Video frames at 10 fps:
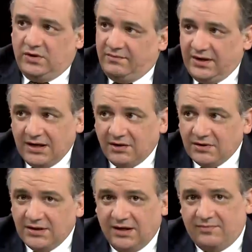duermen en
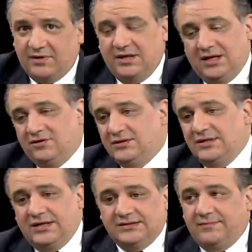la unidad porque ya no
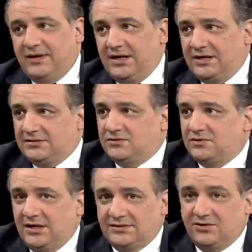les alcanza para llegar hasta
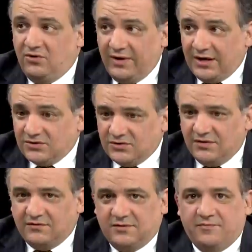su casa, no ven a
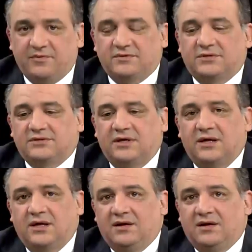sus esposas,